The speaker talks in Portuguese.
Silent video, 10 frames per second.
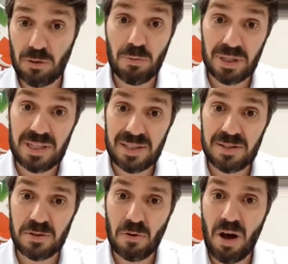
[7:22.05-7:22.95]
numa dessas
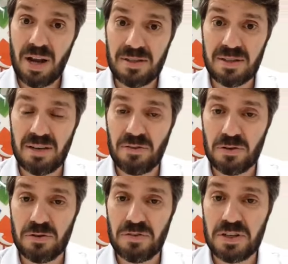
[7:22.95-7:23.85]
escolas da
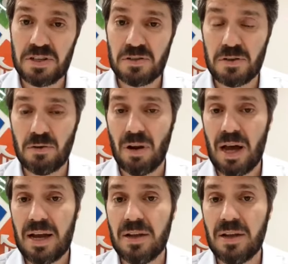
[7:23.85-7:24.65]
filosofia de gestão escolar